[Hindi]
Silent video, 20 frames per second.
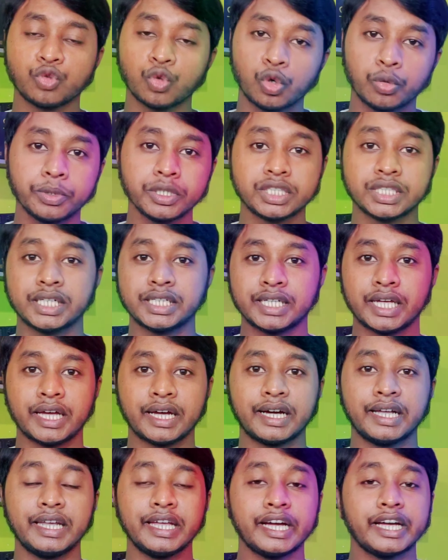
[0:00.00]
तो भी चल
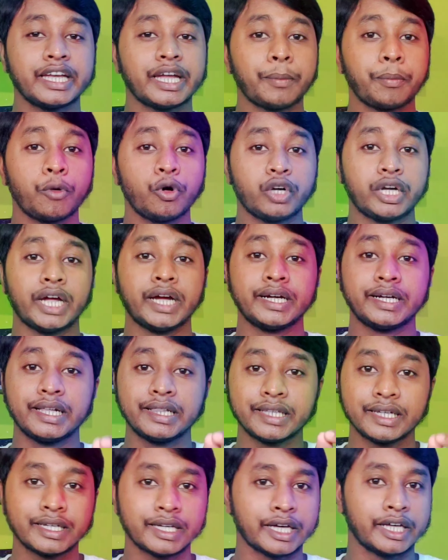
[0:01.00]
जाएगा लेकिन आपको टाइटल
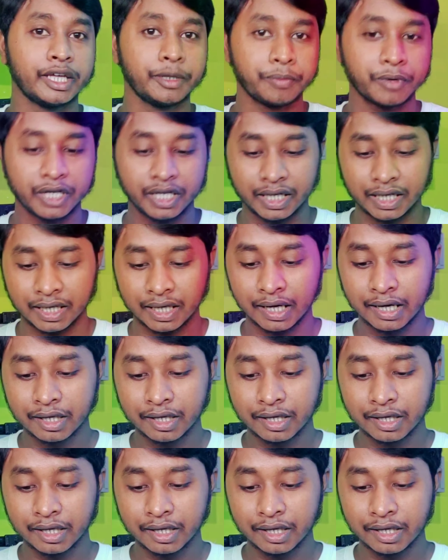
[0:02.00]
देना ही पड़ेगा